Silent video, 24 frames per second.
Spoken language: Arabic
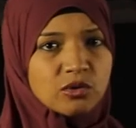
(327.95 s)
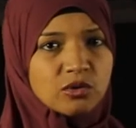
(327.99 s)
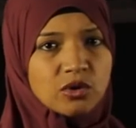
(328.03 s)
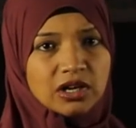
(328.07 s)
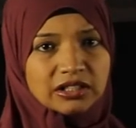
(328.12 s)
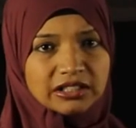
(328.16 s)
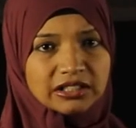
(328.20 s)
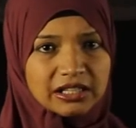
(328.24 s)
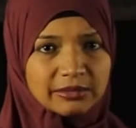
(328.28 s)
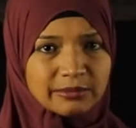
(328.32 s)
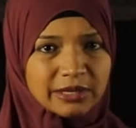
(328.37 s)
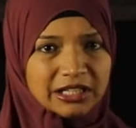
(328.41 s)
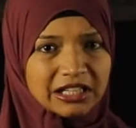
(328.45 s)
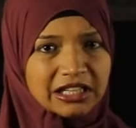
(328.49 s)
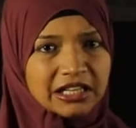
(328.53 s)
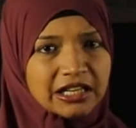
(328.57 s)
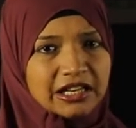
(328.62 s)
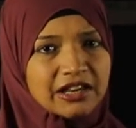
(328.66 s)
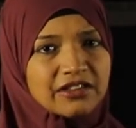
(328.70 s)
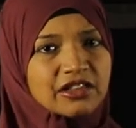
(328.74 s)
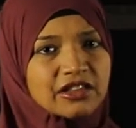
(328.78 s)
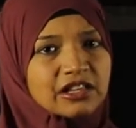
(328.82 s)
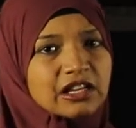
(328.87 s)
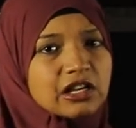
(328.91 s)
وقت
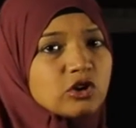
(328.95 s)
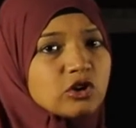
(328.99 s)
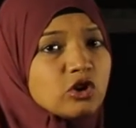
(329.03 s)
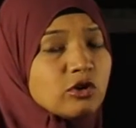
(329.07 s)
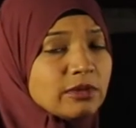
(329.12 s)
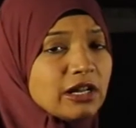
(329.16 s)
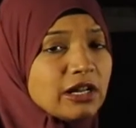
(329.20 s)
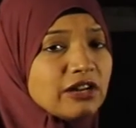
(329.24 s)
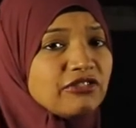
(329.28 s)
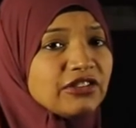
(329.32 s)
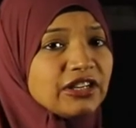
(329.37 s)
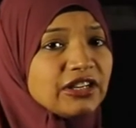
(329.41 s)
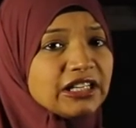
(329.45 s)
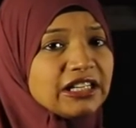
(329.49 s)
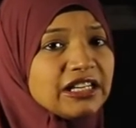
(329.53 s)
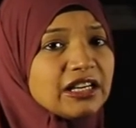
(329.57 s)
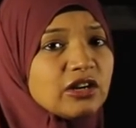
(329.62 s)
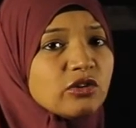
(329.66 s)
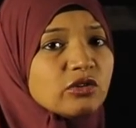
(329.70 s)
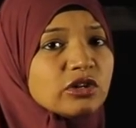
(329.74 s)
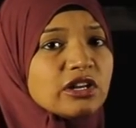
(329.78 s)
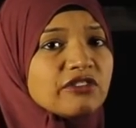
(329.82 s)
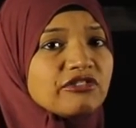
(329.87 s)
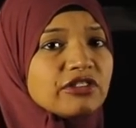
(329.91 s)
المجيء اذا الجمله الفعليه
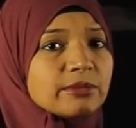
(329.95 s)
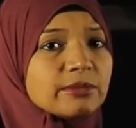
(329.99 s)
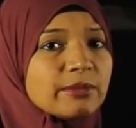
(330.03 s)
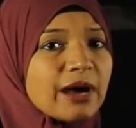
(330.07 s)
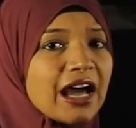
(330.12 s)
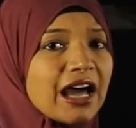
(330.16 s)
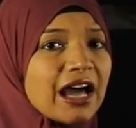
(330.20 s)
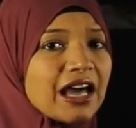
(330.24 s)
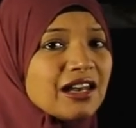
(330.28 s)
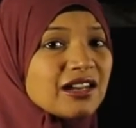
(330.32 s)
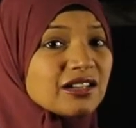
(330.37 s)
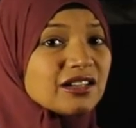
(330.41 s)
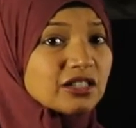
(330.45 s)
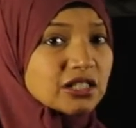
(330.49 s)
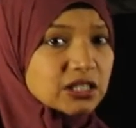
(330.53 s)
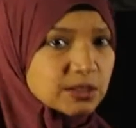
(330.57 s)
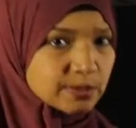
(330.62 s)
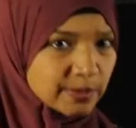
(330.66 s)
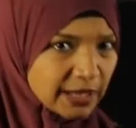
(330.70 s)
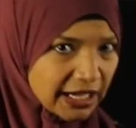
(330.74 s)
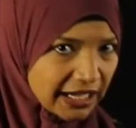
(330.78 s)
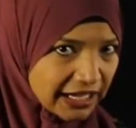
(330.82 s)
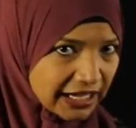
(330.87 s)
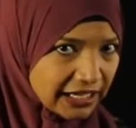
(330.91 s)
هنا في محل
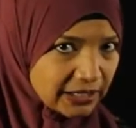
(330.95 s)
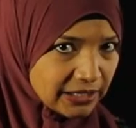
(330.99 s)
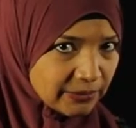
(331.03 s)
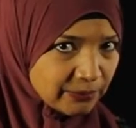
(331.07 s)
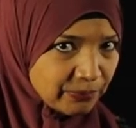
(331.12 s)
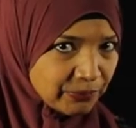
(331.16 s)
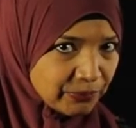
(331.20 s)
نصب حال